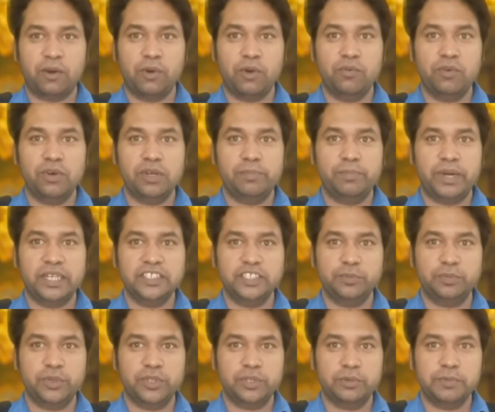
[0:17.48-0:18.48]
ஒவ்வொரு
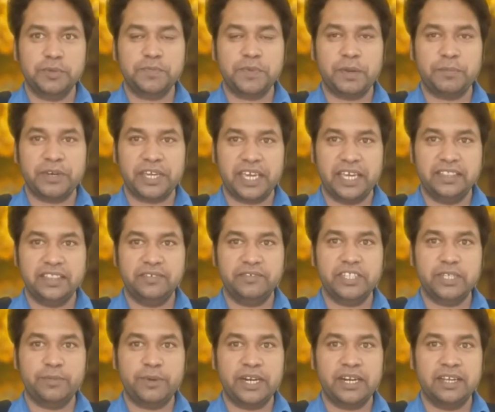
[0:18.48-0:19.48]
பஞ்சபூதமும் நமக்கு எந்த
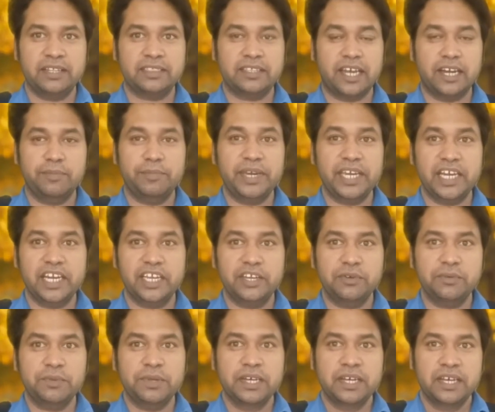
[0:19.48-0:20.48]
விதமான
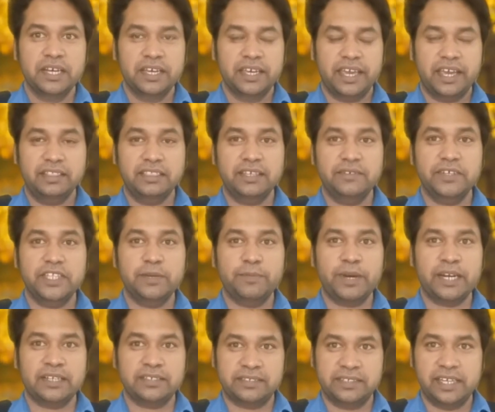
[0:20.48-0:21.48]
தன்மைகளையும் எந்த
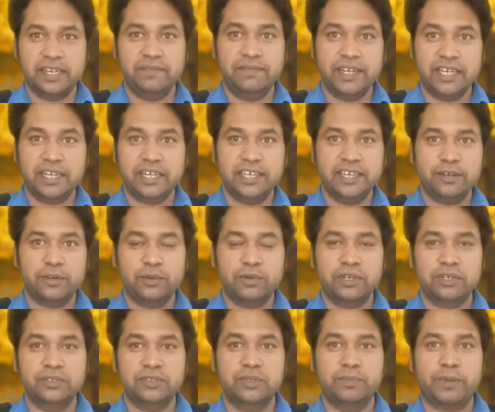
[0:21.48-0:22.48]
விதமான செல்வங்களையும்
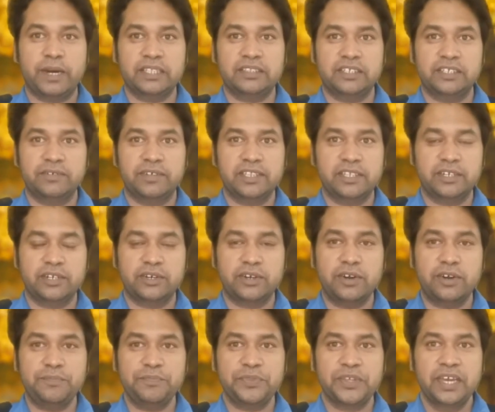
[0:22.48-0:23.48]
கொடுக்குதுன்னு பார்த்துட்டு
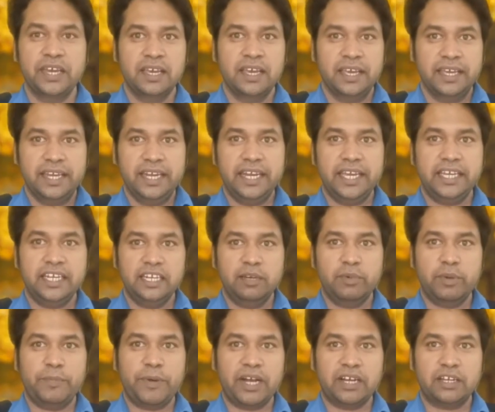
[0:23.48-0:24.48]
வந்திருக்கிறோம் இன்றைக்கி
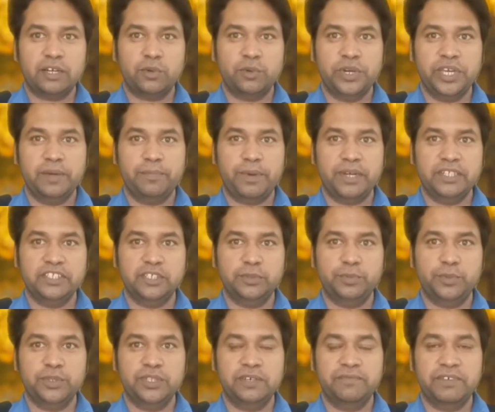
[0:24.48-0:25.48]
நம்ம பார்க்கக்கூடிய
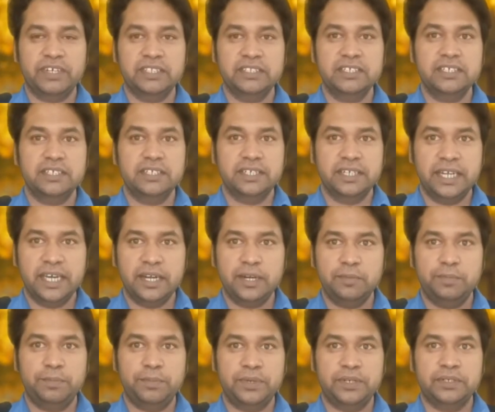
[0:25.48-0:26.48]
பஞ்சபூதம் வந்து
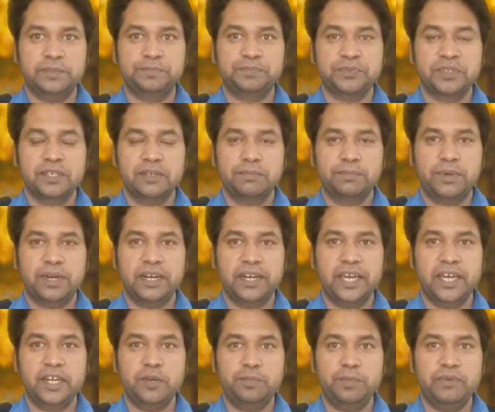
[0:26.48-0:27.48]
நெருப்பு இப்போ
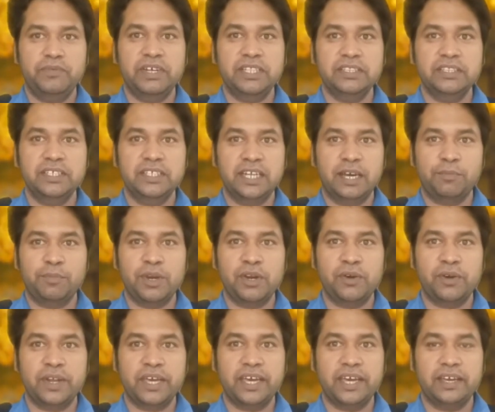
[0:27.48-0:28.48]
நெருப்பு வந்து
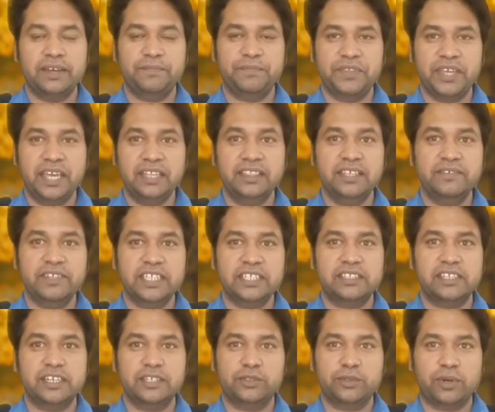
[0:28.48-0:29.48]
நம்மளோட எந்த
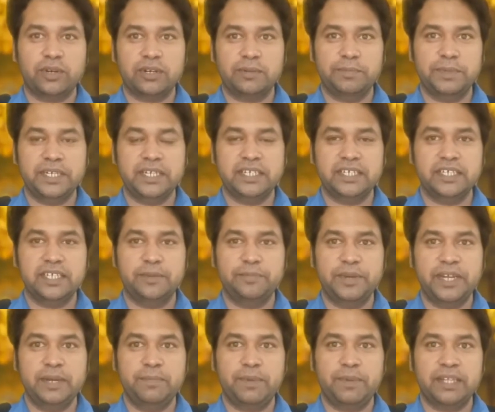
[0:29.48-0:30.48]
விதத்தில் தொடர்பு இருக்குது
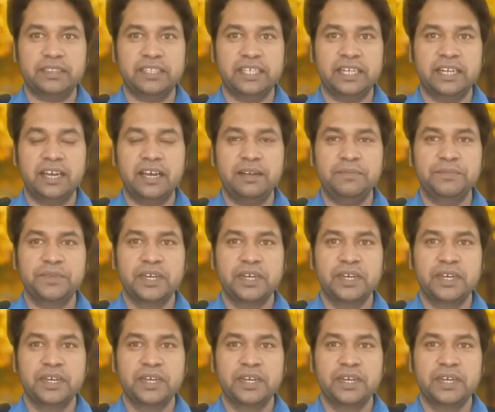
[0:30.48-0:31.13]
அப்படின்னு பார்த்திங்கன்னா